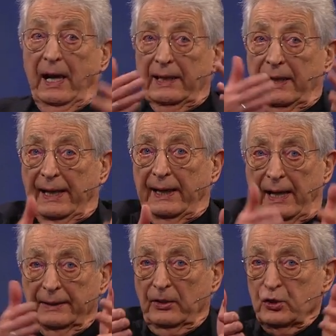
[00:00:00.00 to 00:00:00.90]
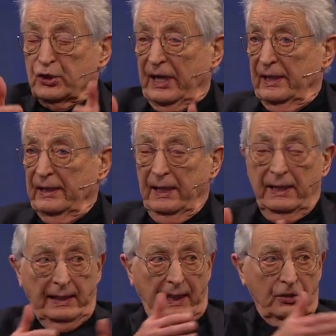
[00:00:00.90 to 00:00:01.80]
An einer anderen Stelle
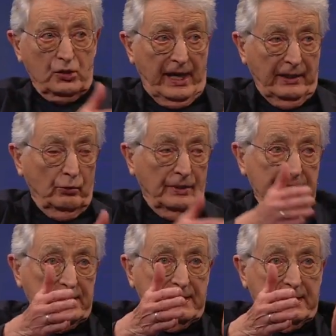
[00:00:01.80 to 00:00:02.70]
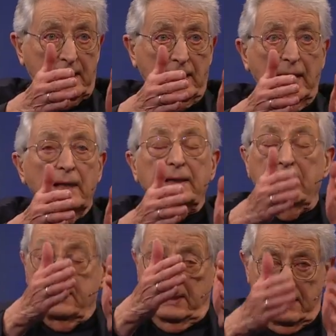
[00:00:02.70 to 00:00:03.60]
der Entscheidung, die Sie, voraus,
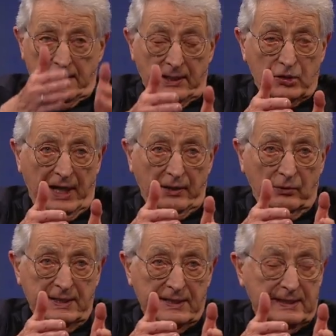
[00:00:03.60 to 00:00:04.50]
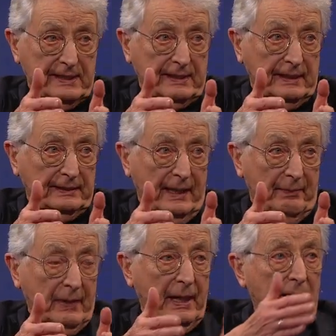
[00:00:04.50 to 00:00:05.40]
die, diese Entscheidung, die Sie zitiert haben,